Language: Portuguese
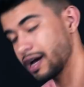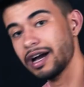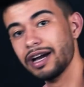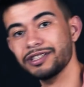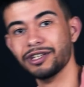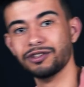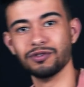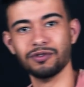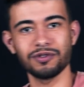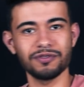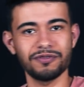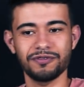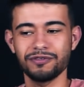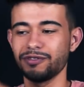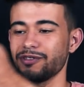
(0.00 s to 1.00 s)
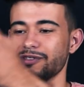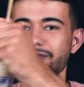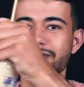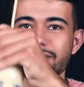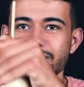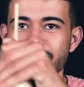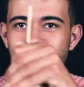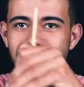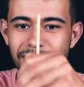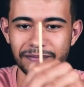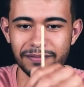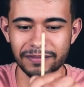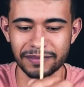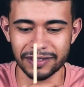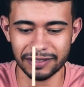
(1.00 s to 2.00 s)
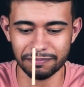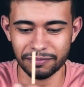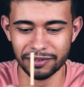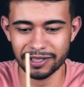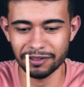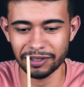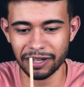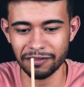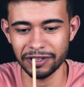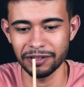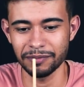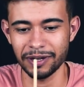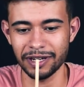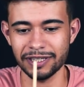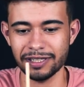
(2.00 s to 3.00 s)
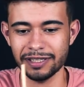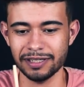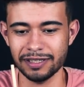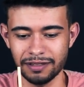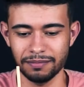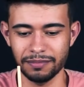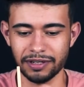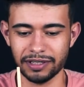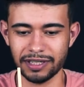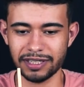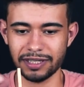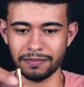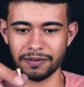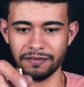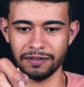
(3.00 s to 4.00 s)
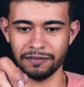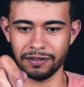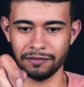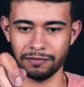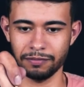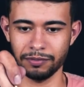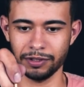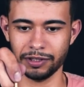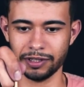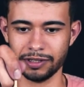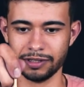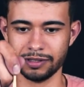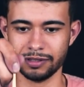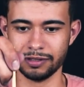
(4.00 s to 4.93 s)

Ah, já tocou no fundo. Por isso que não tava indo mais. Bora testar pra ver, vai, eu vou puxar.